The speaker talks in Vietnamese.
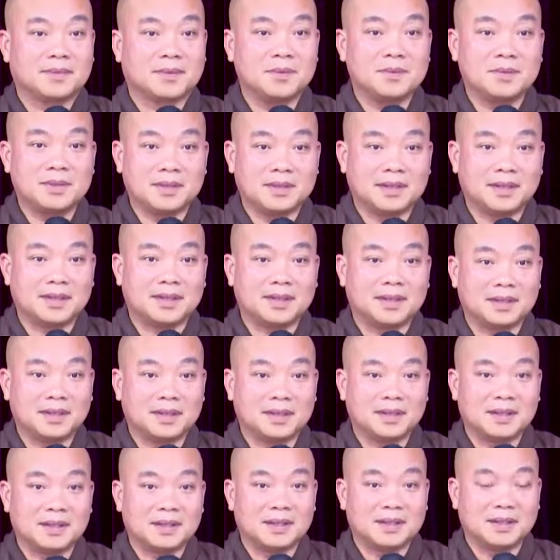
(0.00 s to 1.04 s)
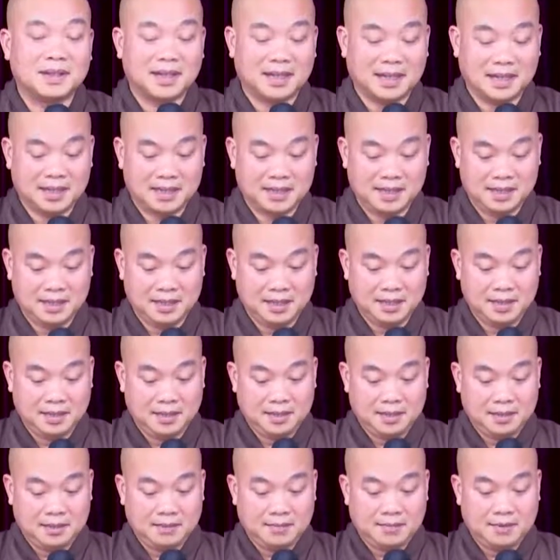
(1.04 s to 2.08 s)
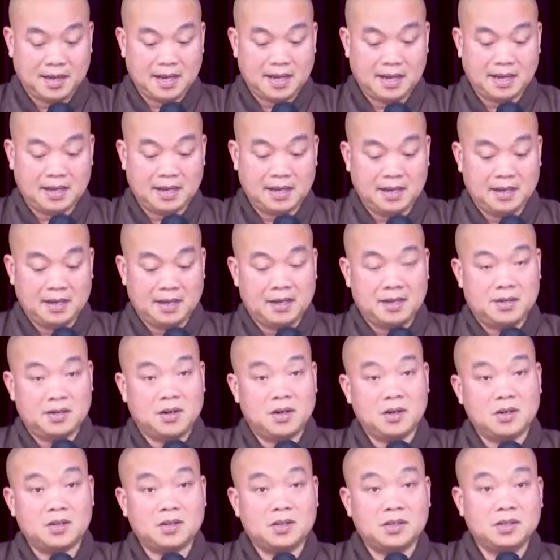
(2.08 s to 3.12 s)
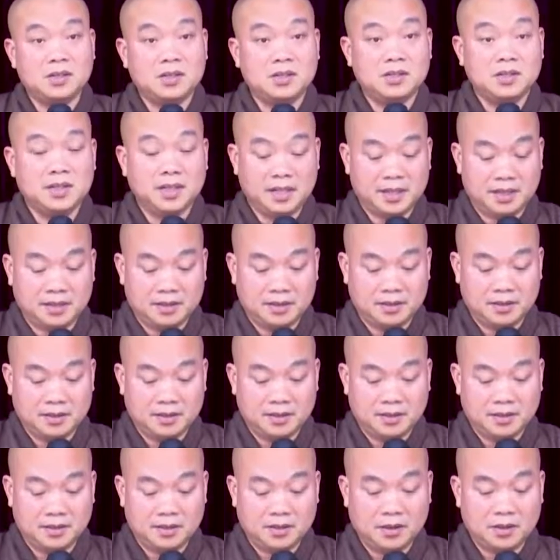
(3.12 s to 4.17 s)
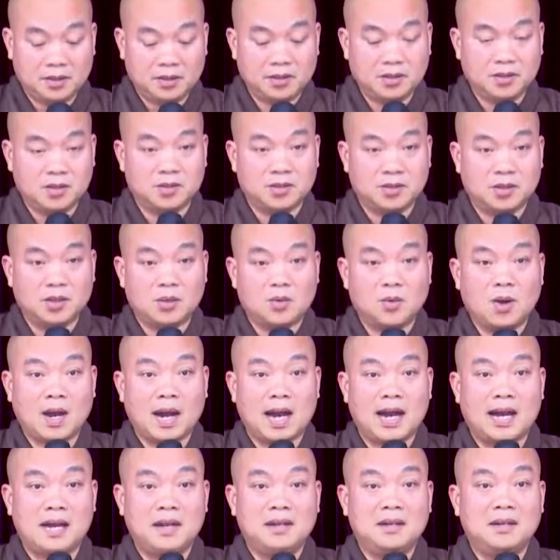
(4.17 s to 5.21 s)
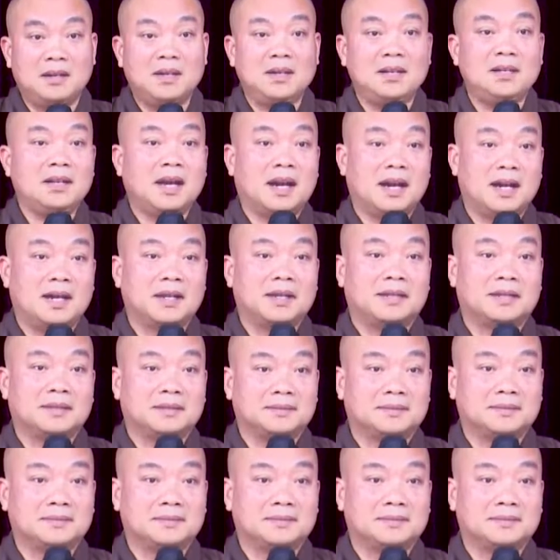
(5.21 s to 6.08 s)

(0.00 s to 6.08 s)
Đúng chưa? Hả? Và nó trừ gì? Nó trừ cái quả ly hệ.